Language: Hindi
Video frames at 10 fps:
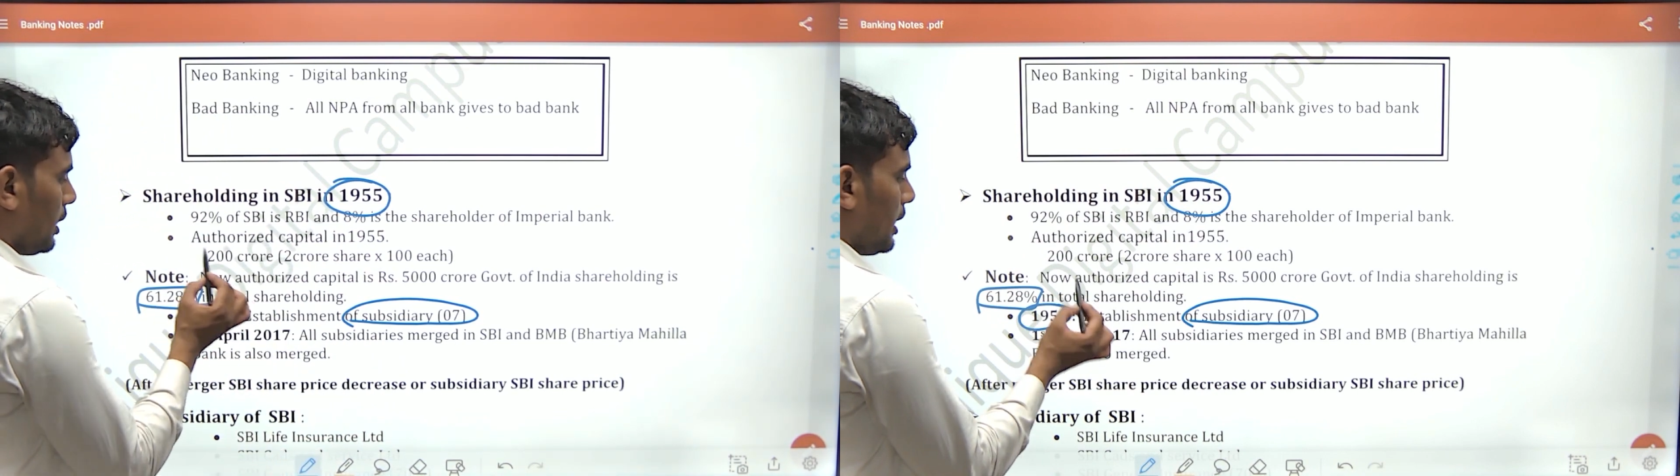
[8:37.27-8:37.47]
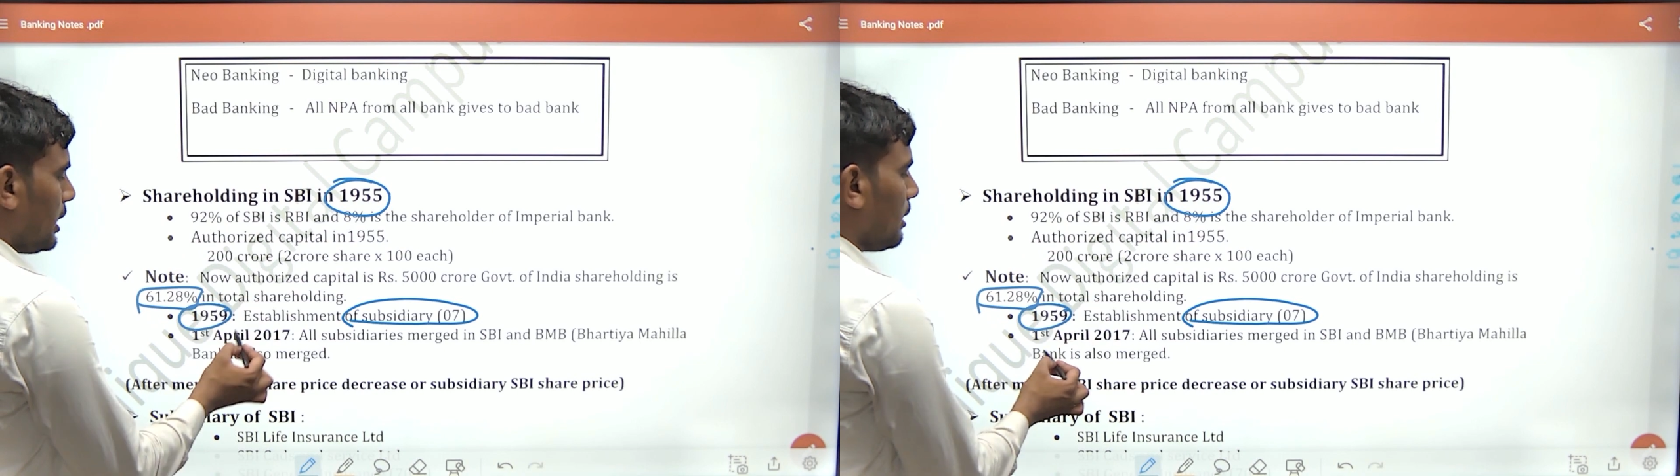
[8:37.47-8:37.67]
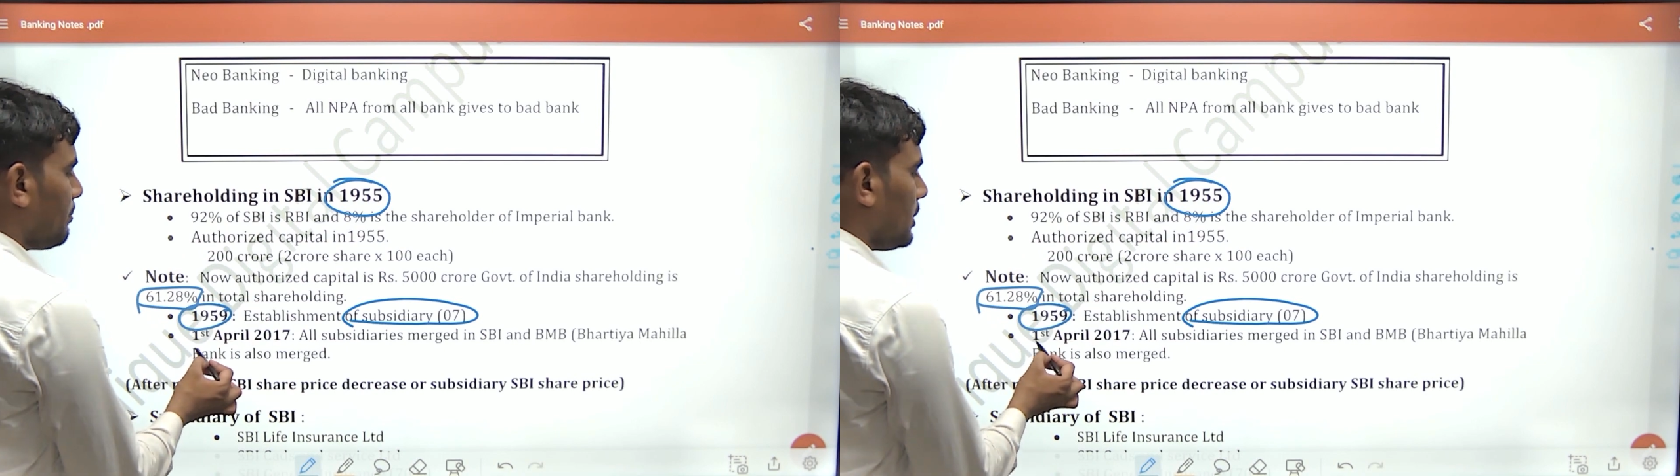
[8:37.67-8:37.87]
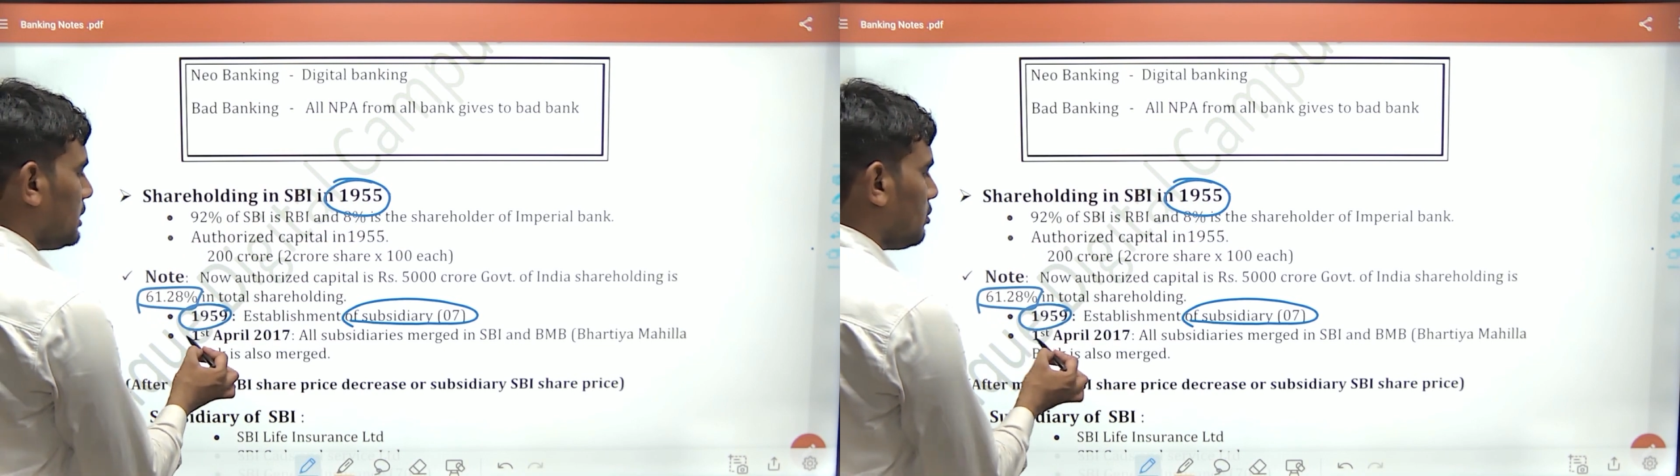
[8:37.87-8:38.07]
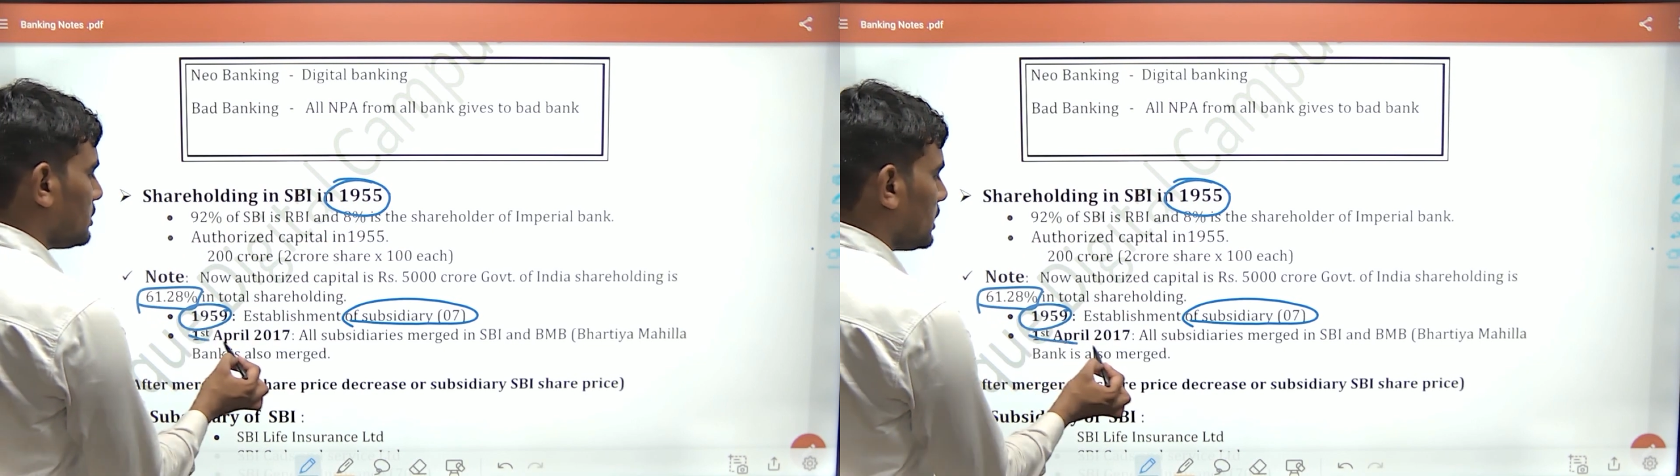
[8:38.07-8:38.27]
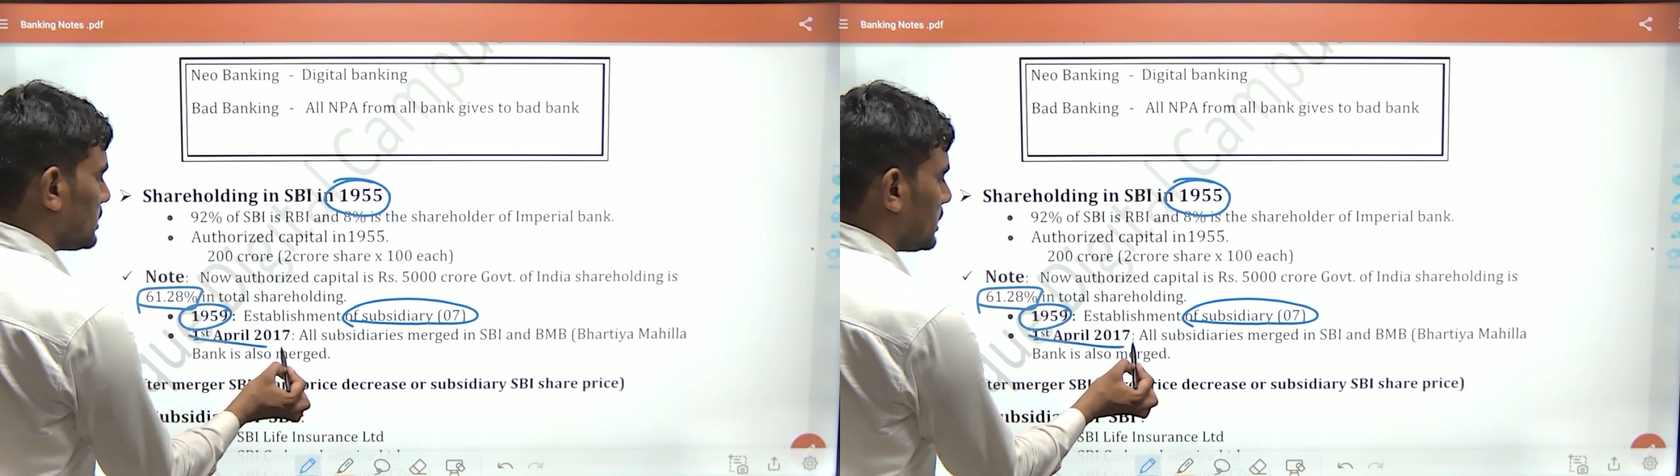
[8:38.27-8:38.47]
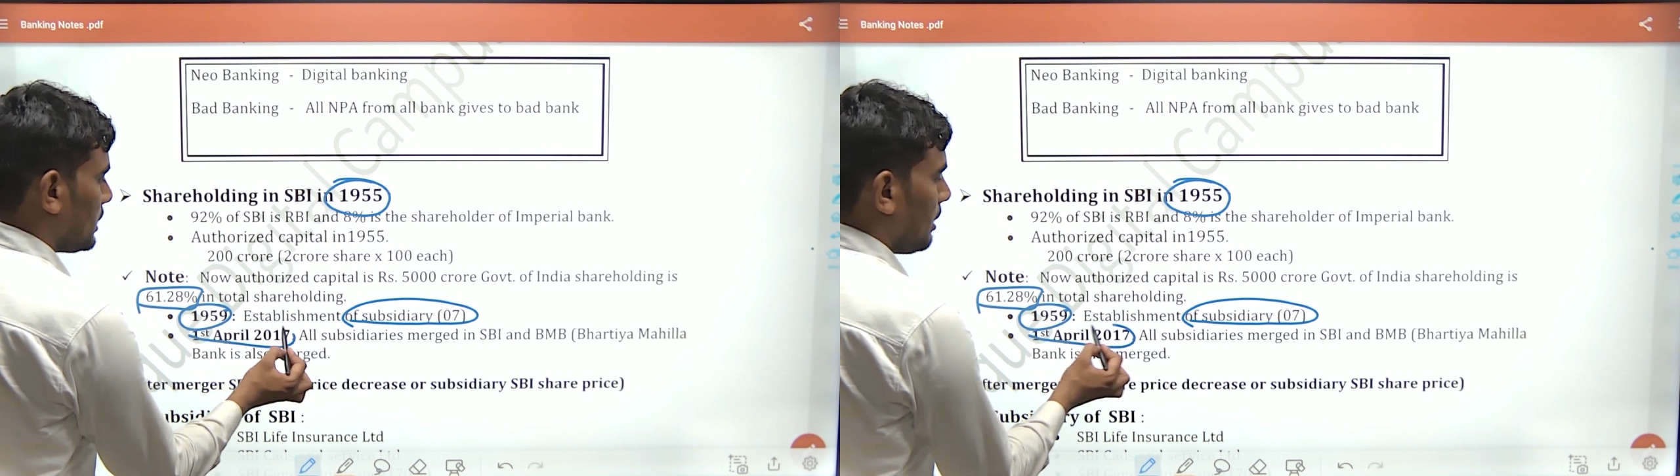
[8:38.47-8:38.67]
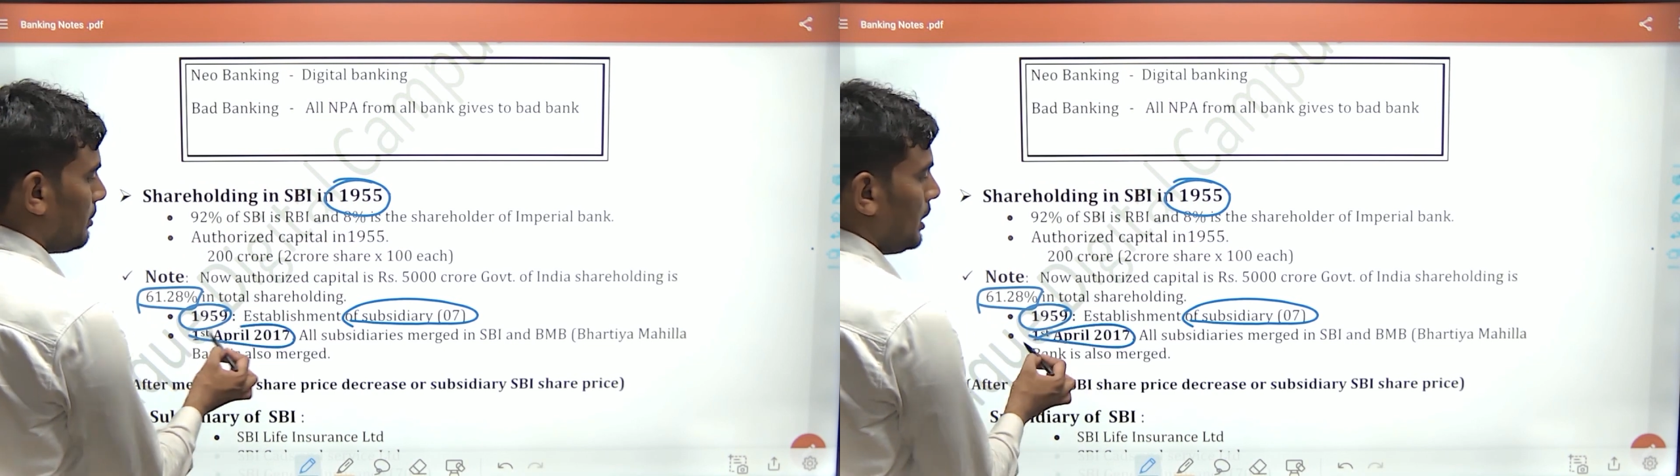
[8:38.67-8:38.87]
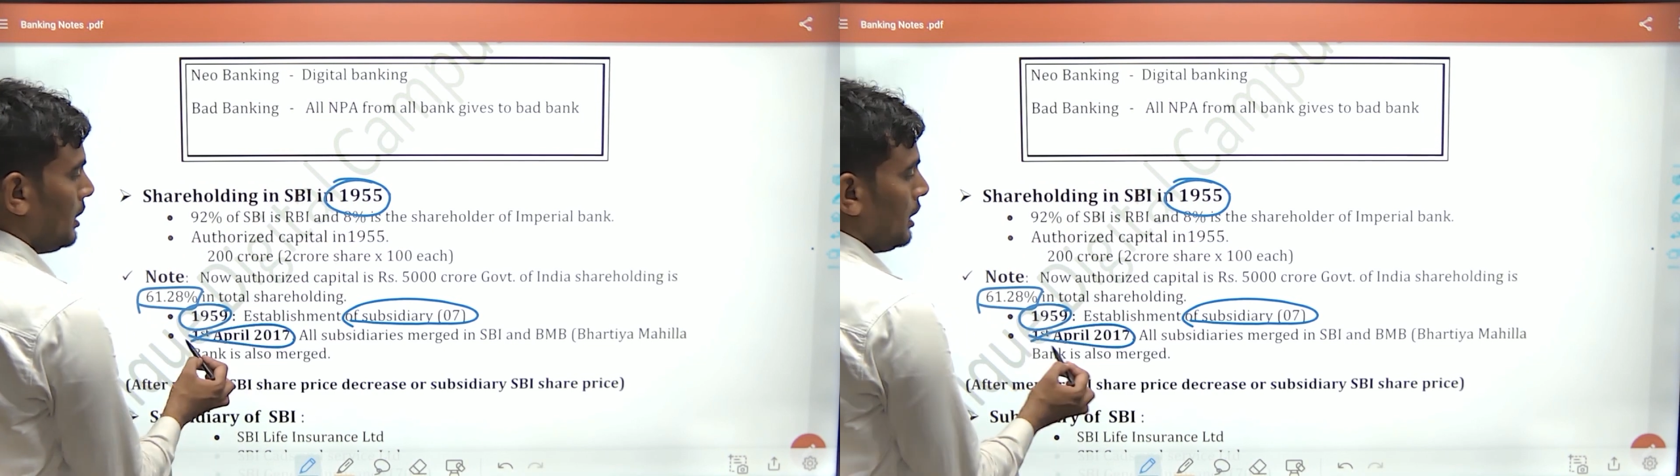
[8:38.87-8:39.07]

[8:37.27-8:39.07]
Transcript: 1 अप्रैल 2017 में